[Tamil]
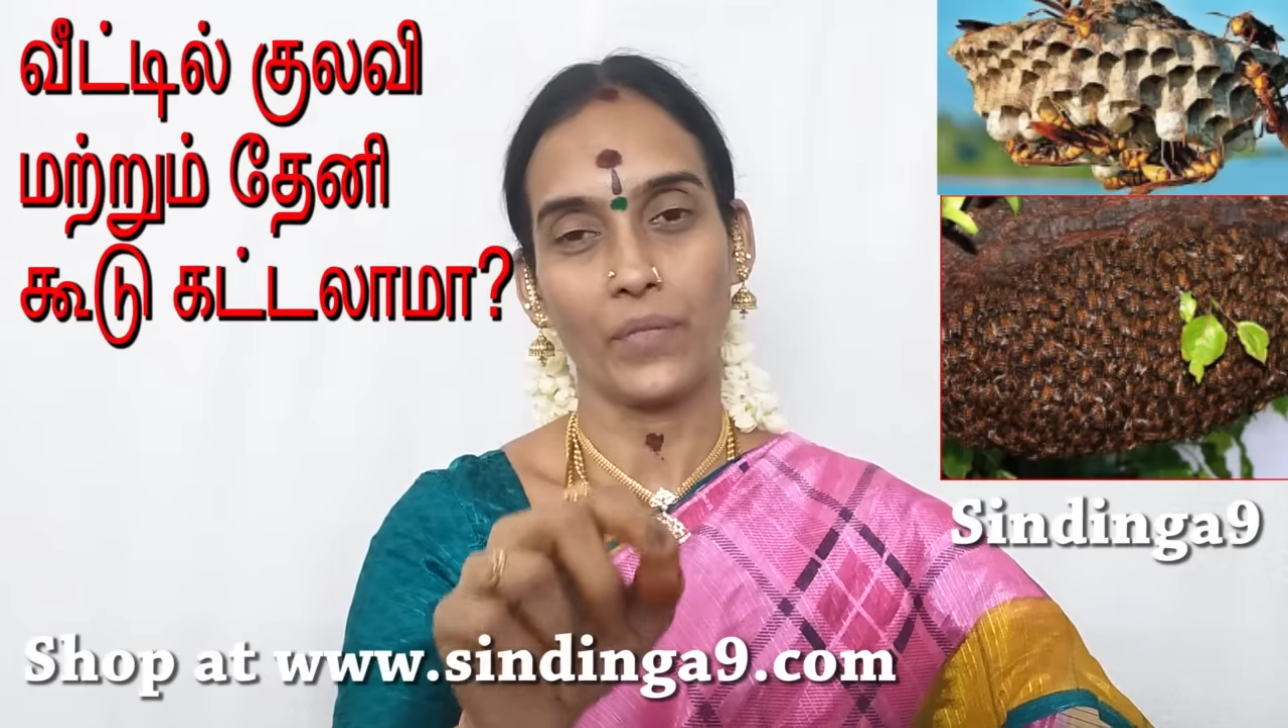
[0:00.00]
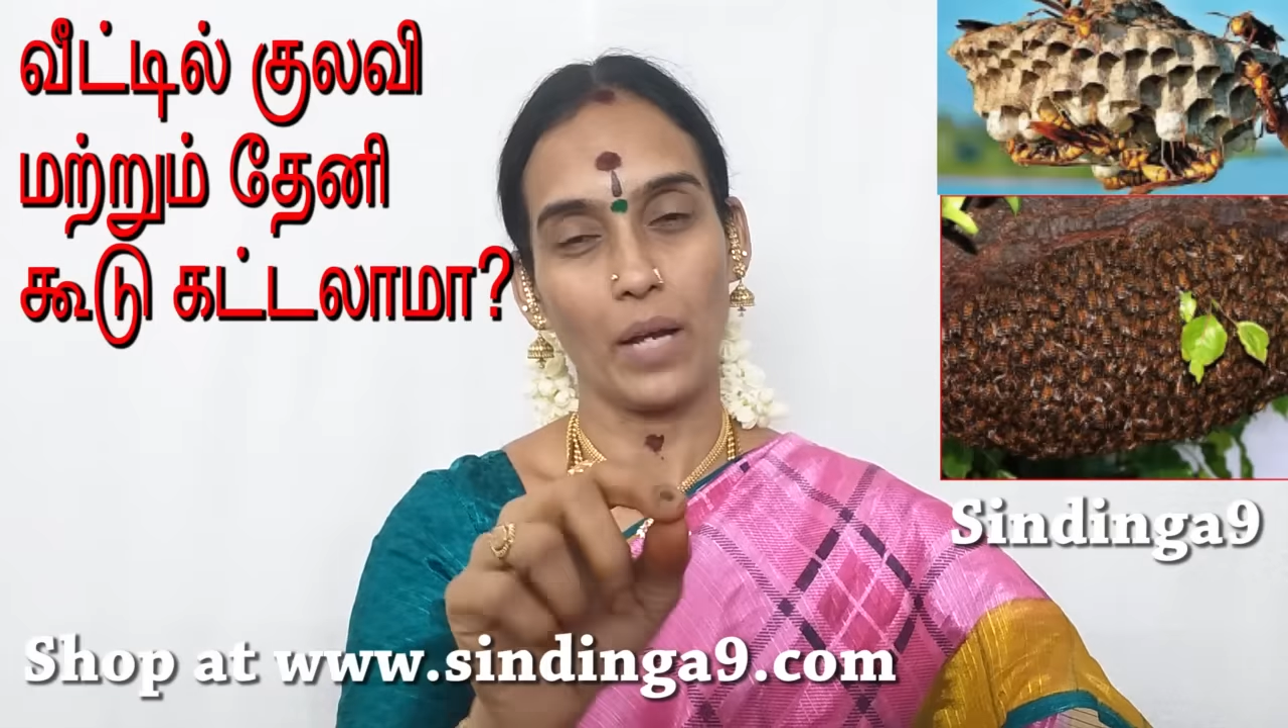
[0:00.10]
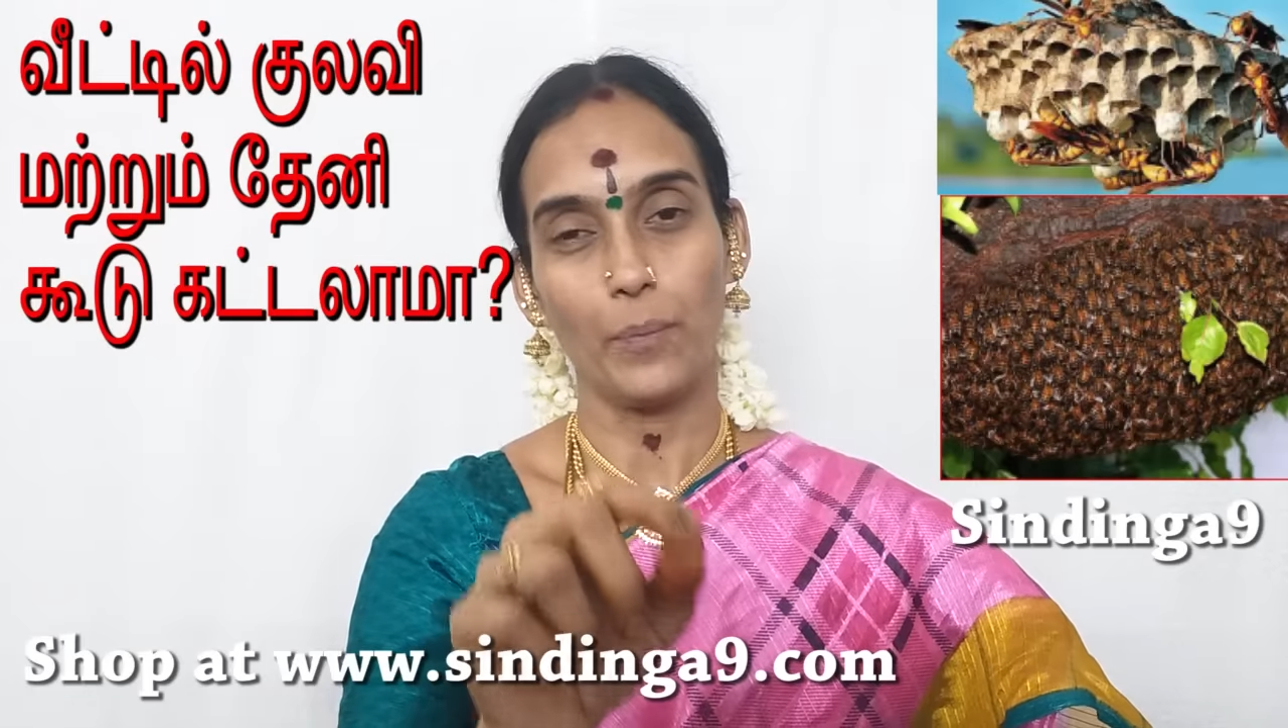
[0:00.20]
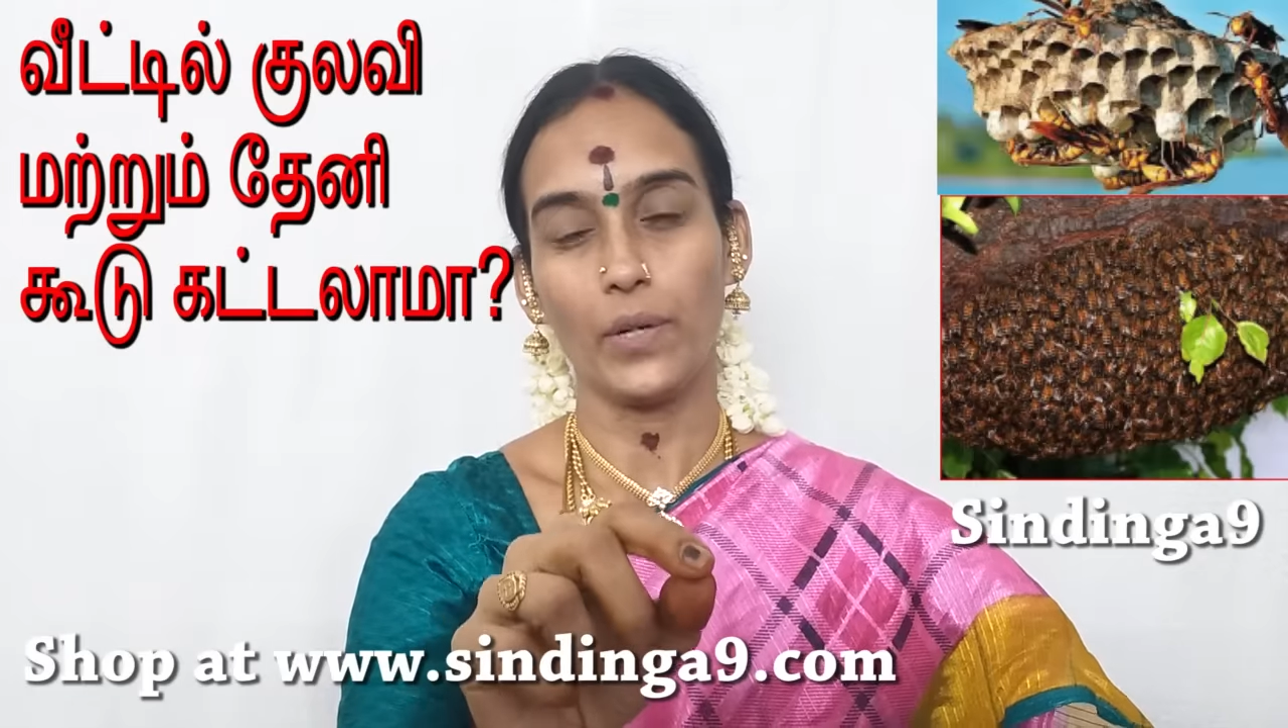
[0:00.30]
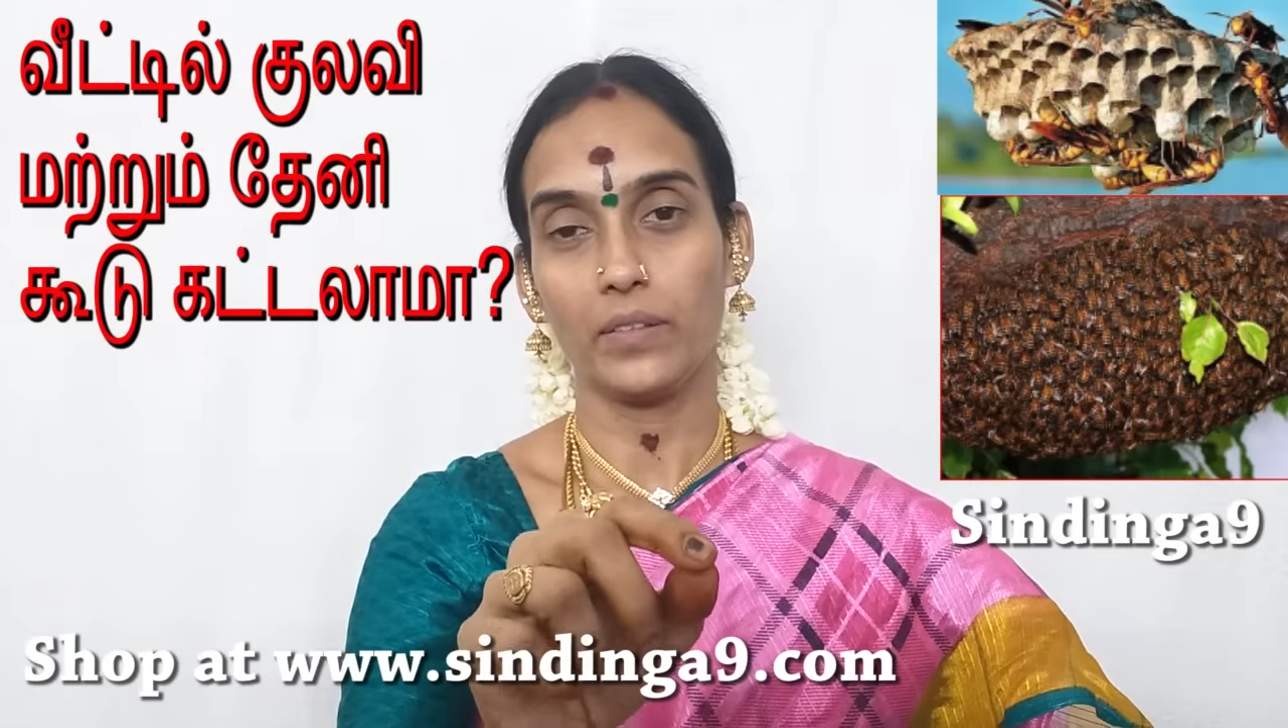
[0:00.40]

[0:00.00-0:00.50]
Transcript: அப்போ அது